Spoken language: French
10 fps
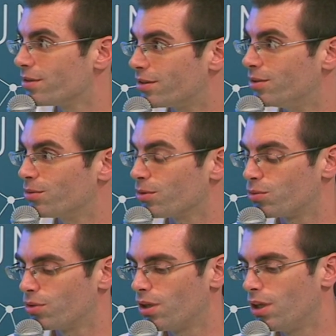c'est ce qui nous
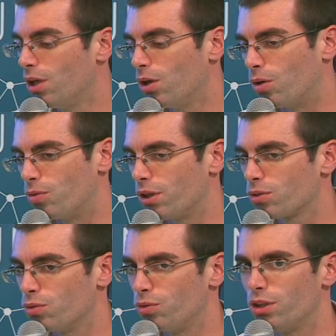entoure. On va
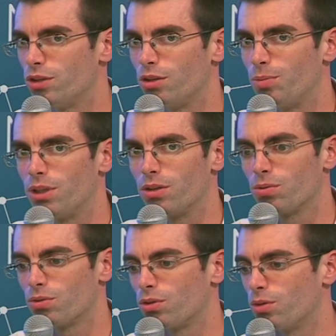retrouver des
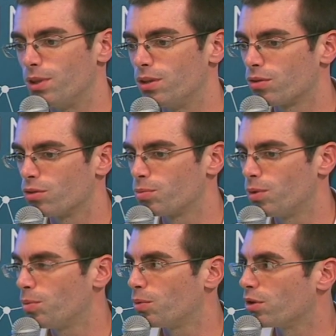applications dans le domaine des
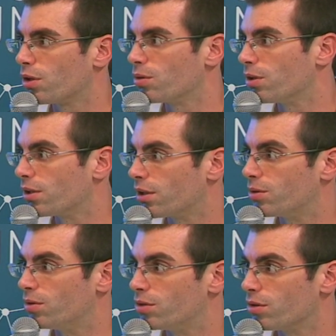transports, pour lesquels on a un
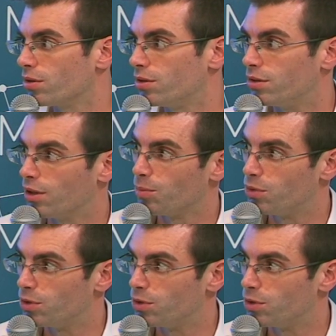calculateur d'itinéraire